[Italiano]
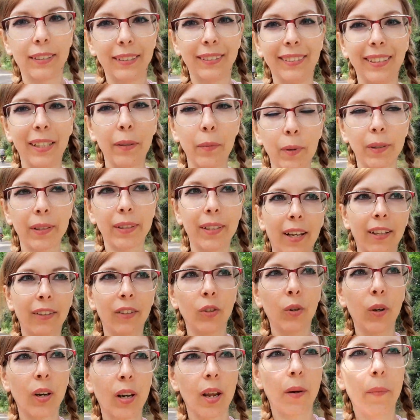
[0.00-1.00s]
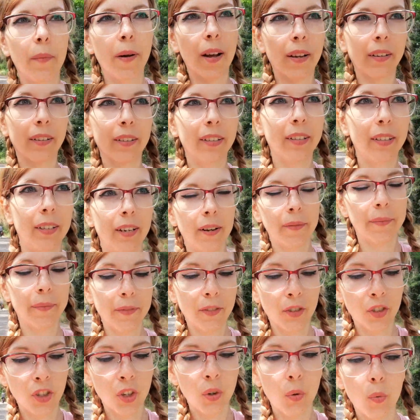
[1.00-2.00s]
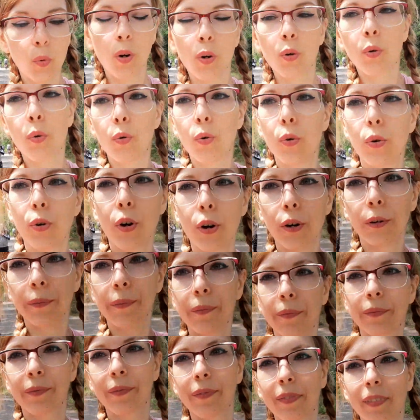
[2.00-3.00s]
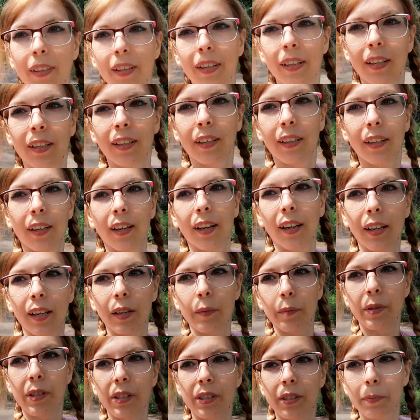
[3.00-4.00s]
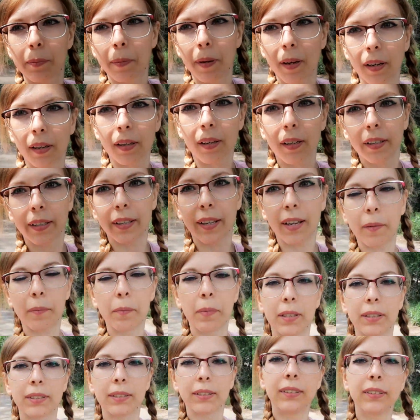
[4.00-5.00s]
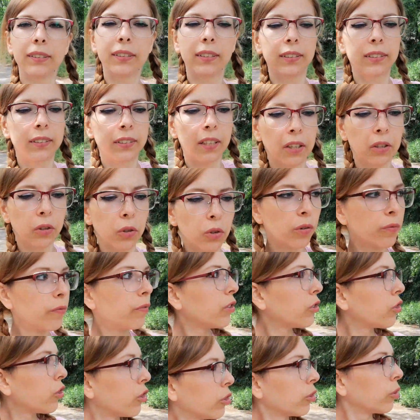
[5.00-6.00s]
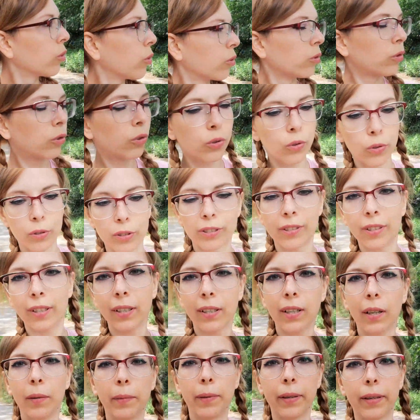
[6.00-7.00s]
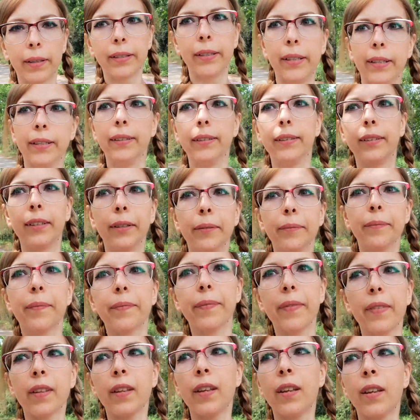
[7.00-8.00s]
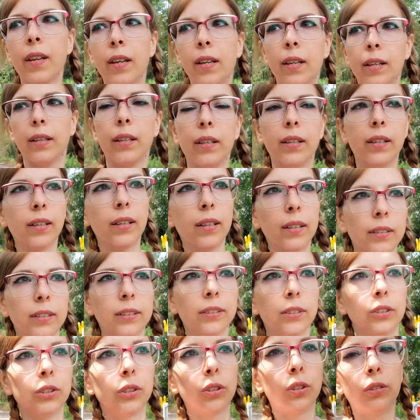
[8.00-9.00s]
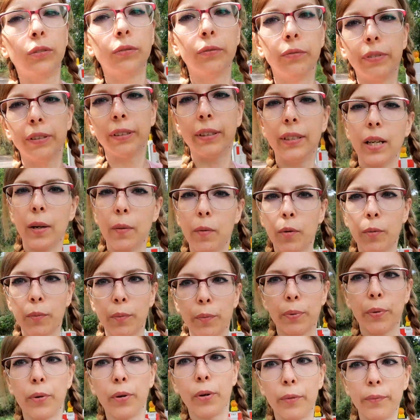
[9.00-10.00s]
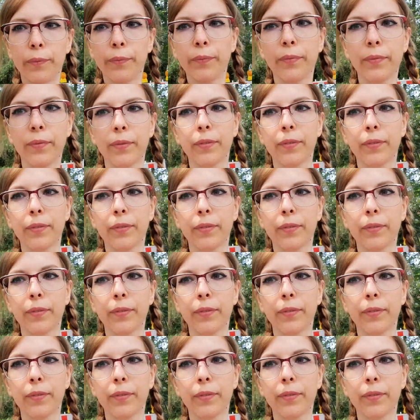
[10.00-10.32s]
Stiamo andando alla macchina, c'è qualcuno alle mie spalle che è abbastanza stanco, invece io non sono stanca per niente e adesso vediamo un po'